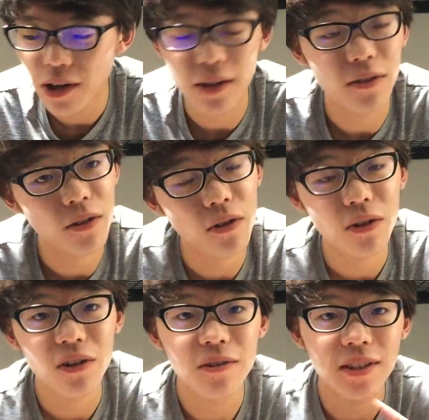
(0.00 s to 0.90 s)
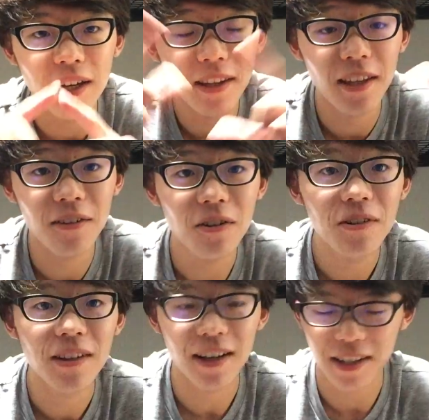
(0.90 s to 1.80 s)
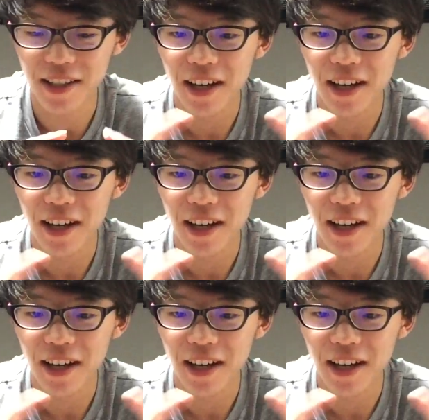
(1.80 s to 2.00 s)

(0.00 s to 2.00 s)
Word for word: えっ、ー、と、その採点の、なんか機